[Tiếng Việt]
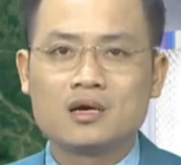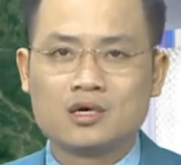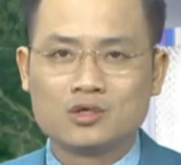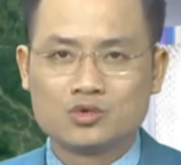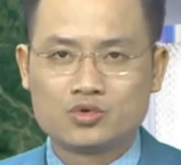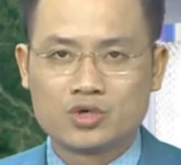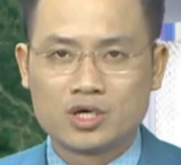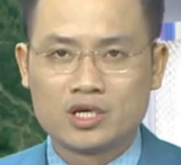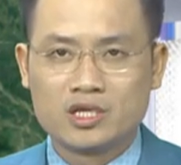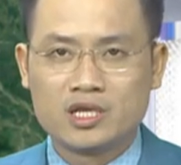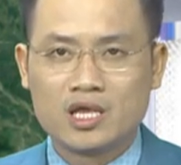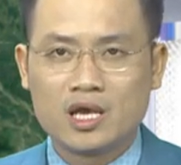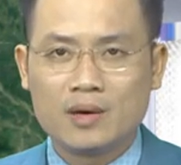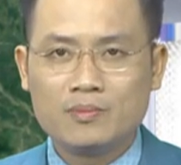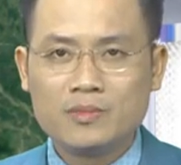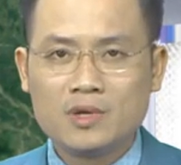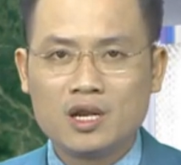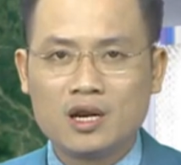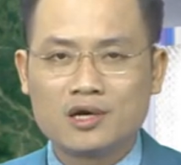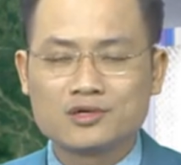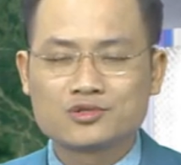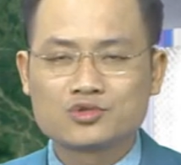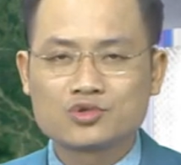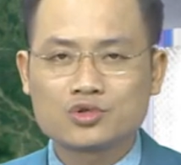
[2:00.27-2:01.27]
truyền nhiễm như
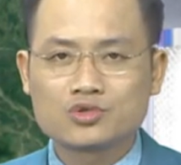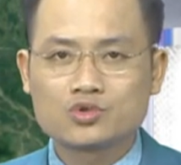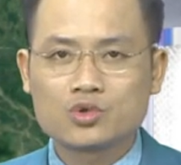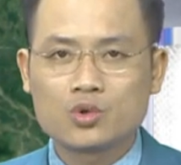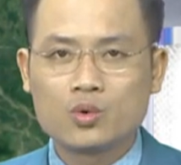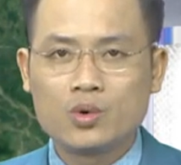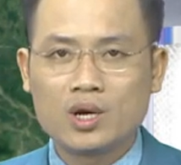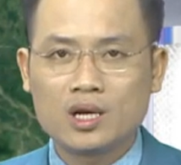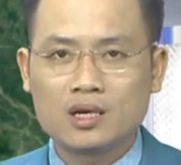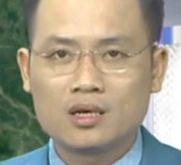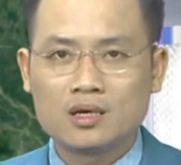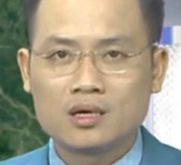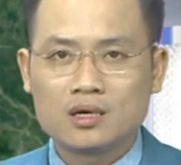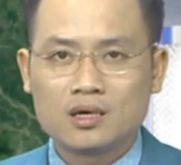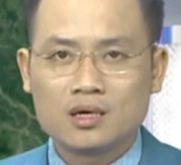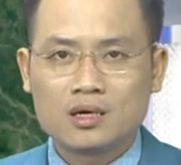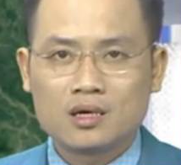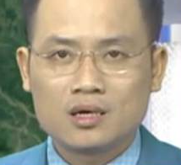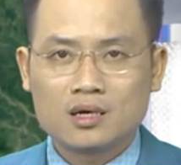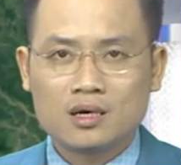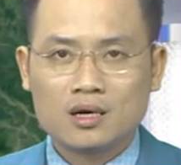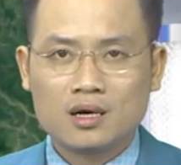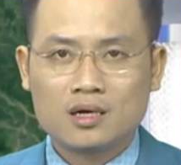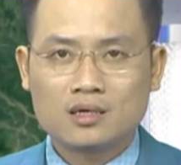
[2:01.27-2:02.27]
là sốt xuất huyết.
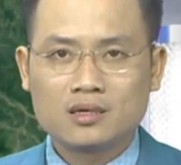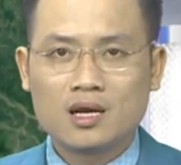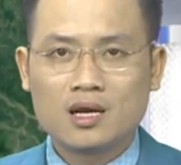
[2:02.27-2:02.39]
Đây